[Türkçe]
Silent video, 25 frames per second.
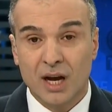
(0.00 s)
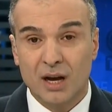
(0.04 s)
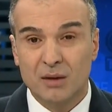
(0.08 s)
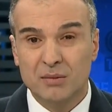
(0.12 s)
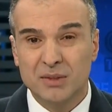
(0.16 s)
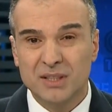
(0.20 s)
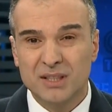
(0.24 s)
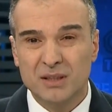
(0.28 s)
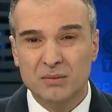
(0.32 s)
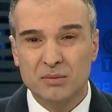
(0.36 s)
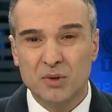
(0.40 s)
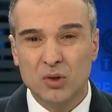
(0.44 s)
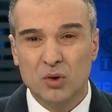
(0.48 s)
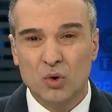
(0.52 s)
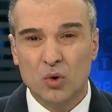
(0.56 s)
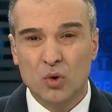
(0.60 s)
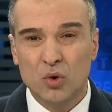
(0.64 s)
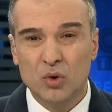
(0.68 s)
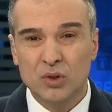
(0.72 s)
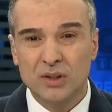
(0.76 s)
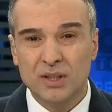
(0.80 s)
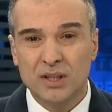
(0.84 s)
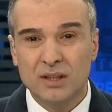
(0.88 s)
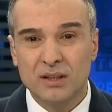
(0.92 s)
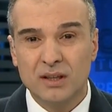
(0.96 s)
Ama tabii
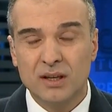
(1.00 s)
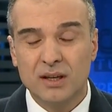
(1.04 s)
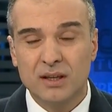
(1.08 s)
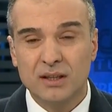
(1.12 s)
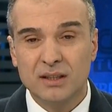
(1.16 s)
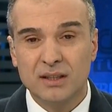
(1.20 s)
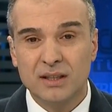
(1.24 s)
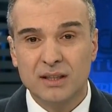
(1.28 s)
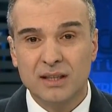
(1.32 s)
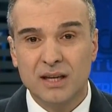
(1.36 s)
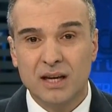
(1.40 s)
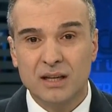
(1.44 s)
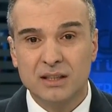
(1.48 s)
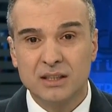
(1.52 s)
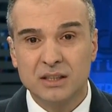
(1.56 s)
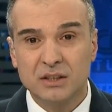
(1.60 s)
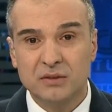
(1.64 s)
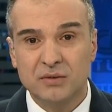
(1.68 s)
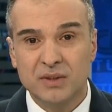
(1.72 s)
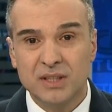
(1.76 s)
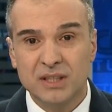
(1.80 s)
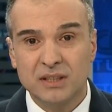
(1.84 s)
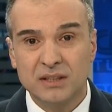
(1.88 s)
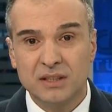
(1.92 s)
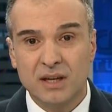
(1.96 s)
ortada
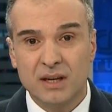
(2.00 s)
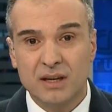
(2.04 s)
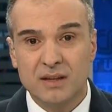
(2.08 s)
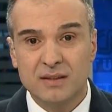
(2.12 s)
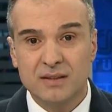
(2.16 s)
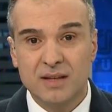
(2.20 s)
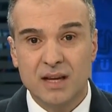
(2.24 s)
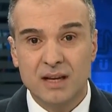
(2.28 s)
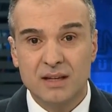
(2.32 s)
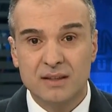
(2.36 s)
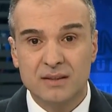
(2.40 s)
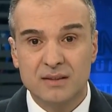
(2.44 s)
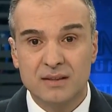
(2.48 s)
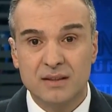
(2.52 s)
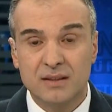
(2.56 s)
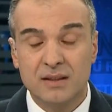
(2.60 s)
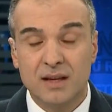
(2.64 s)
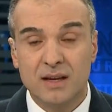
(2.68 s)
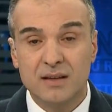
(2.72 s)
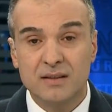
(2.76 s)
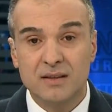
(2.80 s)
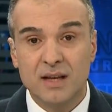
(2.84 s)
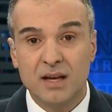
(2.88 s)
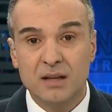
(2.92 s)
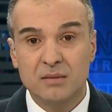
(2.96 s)
alışveriş azalsın
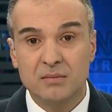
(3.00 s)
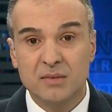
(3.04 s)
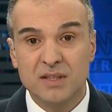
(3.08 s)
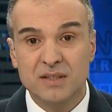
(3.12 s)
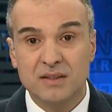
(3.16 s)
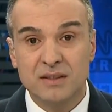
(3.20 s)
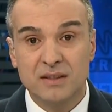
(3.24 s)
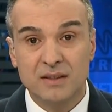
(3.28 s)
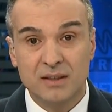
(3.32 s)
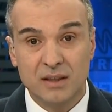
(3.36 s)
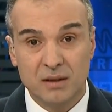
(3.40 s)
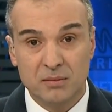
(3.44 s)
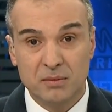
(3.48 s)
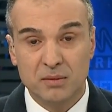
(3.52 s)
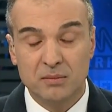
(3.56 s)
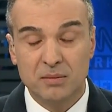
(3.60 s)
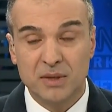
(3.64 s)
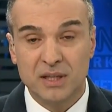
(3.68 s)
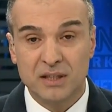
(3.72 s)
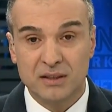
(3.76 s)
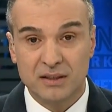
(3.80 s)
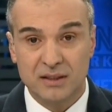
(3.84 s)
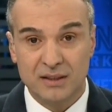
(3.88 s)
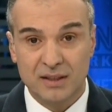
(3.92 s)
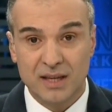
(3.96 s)
azalmasın gibi
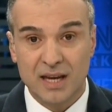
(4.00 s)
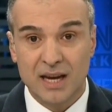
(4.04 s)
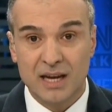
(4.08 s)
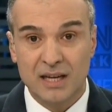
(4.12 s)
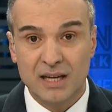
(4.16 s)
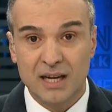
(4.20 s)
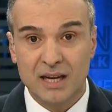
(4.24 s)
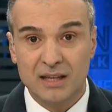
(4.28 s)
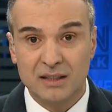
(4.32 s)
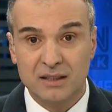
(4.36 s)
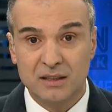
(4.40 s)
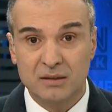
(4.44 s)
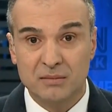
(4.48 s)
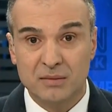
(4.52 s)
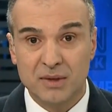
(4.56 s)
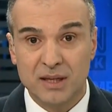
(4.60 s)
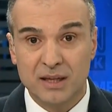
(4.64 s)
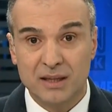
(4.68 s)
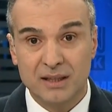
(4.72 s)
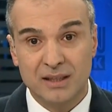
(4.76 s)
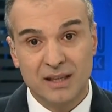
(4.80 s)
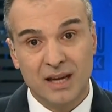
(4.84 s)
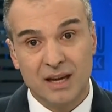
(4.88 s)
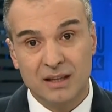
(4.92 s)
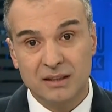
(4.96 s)
bir
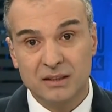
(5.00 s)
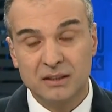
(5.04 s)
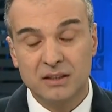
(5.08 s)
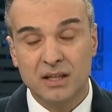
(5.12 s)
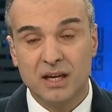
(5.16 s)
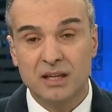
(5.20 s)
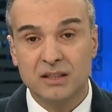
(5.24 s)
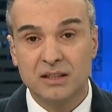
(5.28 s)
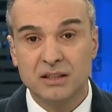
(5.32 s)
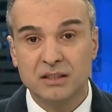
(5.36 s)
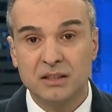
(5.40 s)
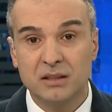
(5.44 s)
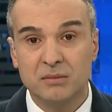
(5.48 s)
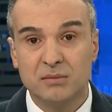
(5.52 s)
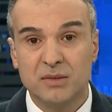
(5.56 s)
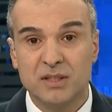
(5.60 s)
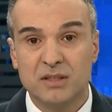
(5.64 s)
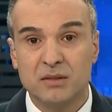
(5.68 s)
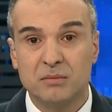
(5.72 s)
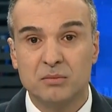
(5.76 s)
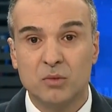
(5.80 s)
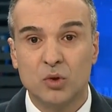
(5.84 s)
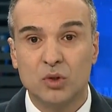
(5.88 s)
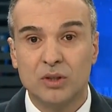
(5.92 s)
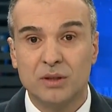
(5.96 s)
değerlendirme yanlış
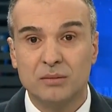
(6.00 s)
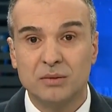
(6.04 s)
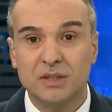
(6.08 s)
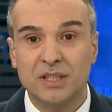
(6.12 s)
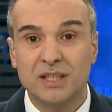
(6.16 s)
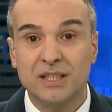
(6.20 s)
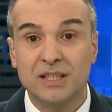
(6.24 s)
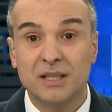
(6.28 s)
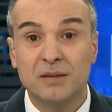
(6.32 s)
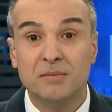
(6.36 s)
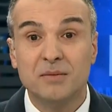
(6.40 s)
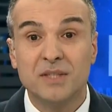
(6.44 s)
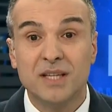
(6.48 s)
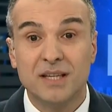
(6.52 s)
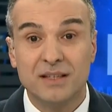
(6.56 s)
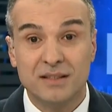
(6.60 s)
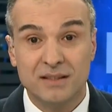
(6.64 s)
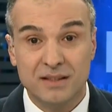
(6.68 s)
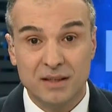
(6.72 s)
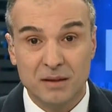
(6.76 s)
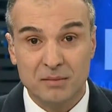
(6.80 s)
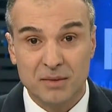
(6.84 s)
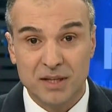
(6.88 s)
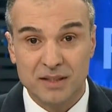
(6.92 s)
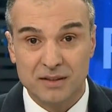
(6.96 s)
anlaşılmasın böyle bir şey kimse
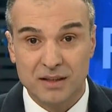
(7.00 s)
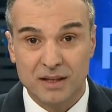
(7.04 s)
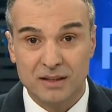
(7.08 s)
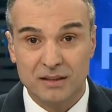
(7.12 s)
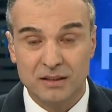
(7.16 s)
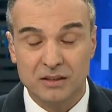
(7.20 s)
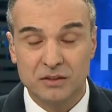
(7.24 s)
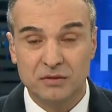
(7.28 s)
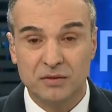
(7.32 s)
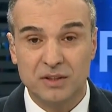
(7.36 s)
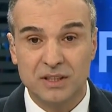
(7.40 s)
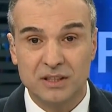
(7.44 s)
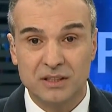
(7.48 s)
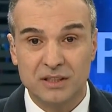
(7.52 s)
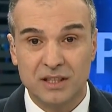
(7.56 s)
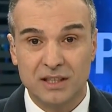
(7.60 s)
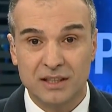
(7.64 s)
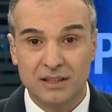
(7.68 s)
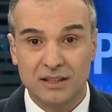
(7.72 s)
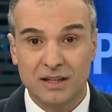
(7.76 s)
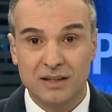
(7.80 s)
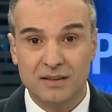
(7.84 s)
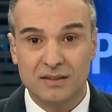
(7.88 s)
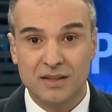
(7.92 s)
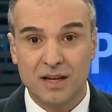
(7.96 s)
istemez
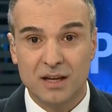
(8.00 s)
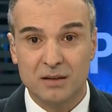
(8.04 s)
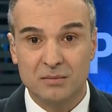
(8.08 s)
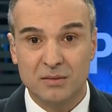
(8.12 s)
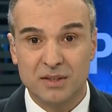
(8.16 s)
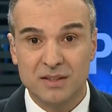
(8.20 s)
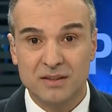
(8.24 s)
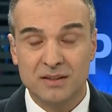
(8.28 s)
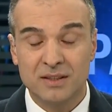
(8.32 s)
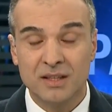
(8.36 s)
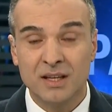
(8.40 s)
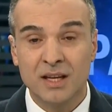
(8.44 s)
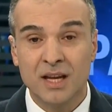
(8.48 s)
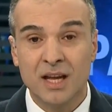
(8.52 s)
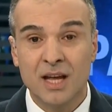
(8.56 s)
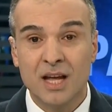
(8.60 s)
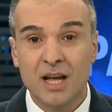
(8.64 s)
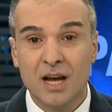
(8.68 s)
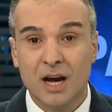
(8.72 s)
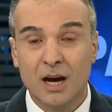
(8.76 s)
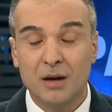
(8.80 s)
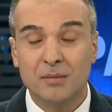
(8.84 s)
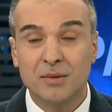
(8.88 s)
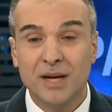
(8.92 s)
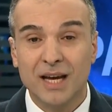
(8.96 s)
alışverişlerin azalmasını.
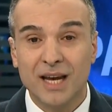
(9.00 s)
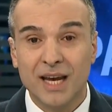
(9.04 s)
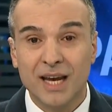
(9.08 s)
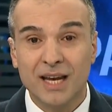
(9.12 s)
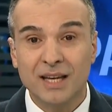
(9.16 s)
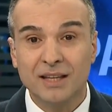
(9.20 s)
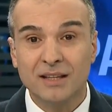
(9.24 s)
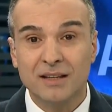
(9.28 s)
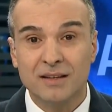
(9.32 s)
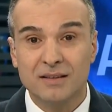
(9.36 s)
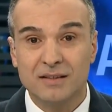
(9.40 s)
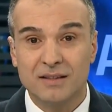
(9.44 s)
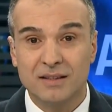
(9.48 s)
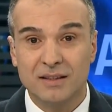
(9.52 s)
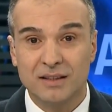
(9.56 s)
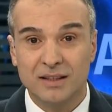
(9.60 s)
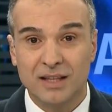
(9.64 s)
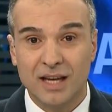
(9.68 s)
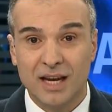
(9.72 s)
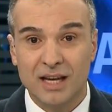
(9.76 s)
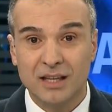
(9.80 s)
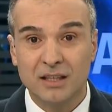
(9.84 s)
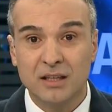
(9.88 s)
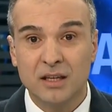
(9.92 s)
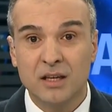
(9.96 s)
Ama en
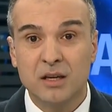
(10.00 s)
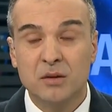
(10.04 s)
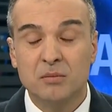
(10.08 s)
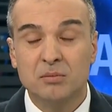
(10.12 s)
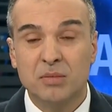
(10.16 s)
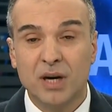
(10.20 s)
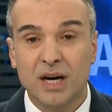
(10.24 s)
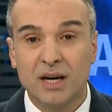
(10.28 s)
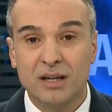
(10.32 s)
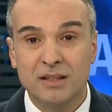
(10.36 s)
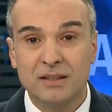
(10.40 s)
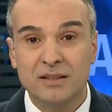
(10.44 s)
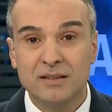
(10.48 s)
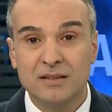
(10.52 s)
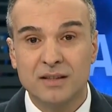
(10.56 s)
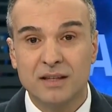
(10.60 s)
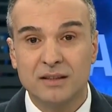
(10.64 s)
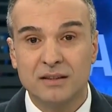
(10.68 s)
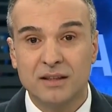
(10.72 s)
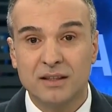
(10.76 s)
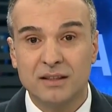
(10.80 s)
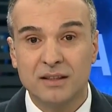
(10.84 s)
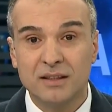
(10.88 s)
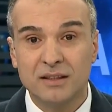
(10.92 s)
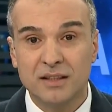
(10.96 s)
azından pahalı
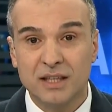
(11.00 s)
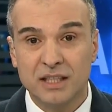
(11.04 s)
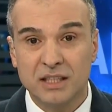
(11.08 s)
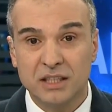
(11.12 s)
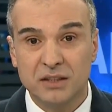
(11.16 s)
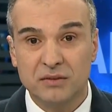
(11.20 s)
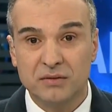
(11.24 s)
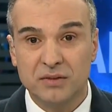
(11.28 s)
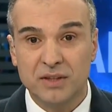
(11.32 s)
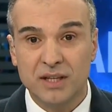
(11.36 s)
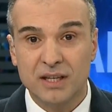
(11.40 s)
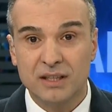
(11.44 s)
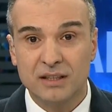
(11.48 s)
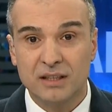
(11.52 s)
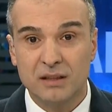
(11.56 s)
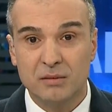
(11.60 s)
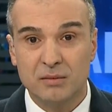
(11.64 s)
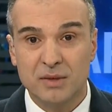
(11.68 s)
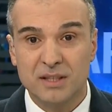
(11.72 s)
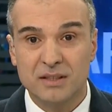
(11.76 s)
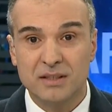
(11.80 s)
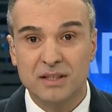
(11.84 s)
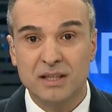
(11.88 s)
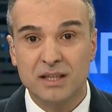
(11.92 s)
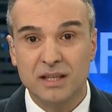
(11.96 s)
satanın deşifre
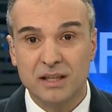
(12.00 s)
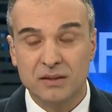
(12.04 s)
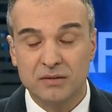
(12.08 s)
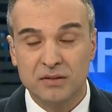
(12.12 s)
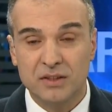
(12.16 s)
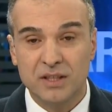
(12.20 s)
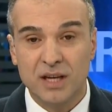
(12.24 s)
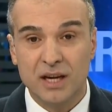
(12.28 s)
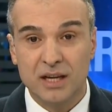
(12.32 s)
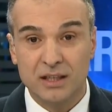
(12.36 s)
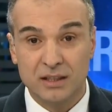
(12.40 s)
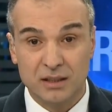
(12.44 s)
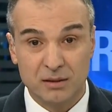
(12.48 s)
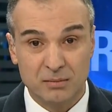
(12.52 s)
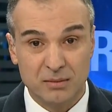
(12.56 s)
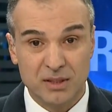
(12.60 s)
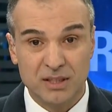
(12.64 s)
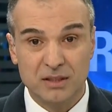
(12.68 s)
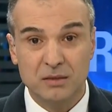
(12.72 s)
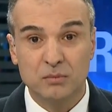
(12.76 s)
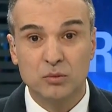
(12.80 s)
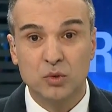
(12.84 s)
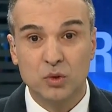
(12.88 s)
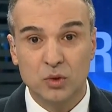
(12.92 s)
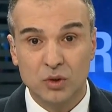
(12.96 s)
edilmesi, ifşa
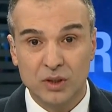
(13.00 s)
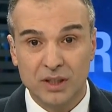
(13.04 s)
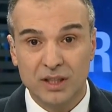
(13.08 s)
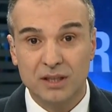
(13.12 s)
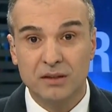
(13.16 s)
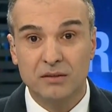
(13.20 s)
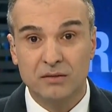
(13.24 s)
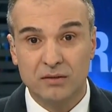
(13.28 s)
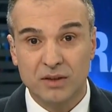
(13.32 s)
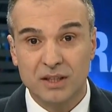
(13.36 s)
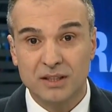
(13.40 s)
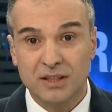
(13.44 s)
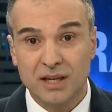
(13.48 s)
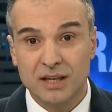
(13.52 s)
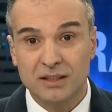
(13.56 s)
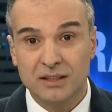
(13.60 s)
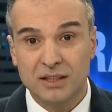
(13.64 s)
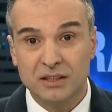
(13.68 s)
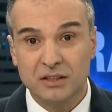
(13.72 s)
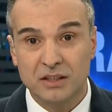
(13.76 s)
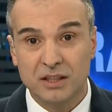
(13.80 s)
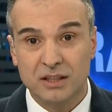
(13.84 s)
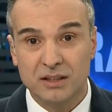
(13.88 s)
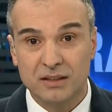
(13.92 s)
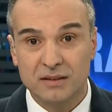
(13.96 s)
edilmesi bu ki
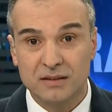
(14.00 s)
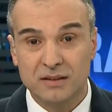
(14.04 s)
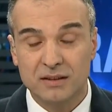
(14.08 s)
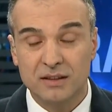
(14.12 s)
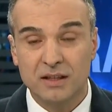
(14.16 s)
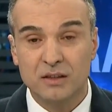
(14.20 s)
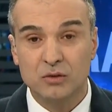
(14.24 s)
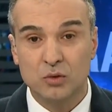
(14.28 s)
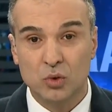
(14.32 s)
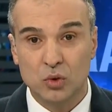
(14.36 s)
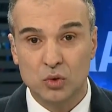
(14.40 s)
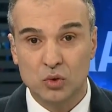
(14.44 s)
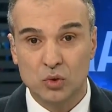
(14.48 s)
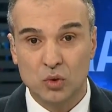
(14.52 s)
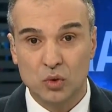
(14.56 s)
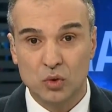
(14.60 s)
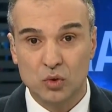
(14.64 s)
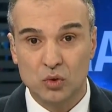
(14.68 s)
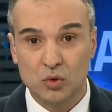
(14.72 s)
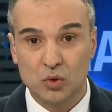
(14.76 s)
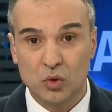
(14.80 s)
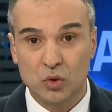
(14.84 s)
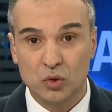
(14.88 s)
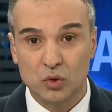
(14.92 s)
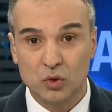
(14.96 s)
vatandaş arasında söz
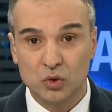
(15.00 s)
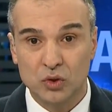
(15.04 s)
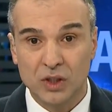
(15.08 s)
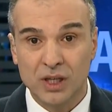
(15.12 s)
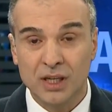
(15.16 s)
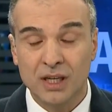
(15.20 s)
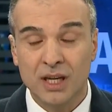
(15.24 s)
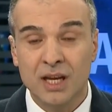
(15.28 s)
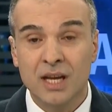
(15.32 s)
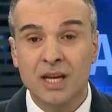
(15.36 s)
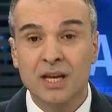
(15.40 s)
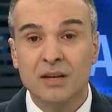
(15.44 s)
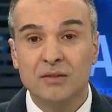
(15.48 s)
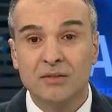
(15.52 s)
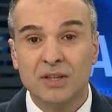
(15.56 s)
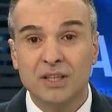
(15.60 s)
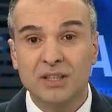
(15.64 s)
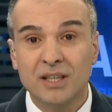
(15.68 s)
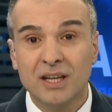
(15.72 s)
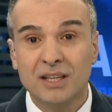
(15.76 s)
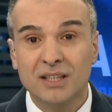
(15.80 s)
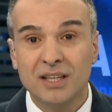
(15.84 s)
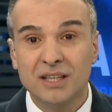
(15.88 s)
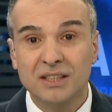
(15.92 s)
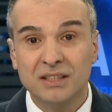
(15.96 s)
konusu olacak.
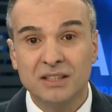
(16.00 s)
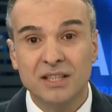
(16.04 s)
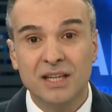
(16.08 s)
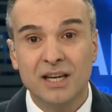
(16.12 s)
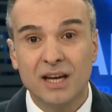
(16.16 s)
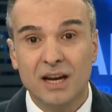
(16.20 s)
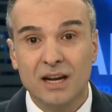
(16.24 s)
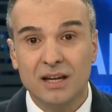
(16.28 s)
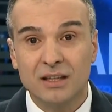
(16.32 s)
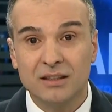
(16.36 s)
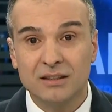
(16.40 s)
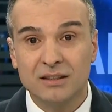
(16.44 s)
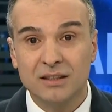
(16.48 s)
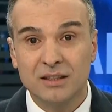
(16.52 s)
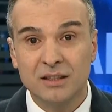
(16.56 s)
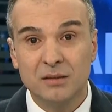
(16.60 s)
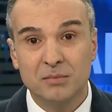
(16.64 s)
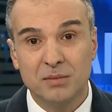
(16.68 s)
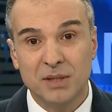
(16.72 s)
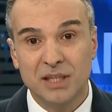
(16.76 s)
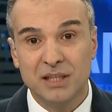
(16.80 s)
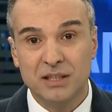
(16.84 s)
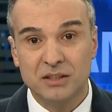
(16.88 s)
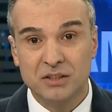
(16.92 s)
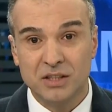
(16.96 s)
Vatandaş neyi
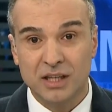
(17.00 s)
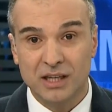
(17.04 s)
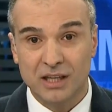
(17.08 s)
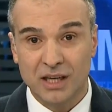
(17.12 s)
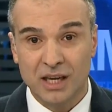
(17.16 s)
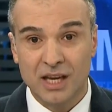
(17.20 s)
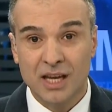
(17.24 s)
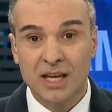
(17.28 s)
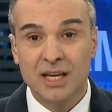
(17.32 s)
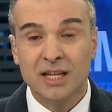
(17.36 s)
aldığını bilecek.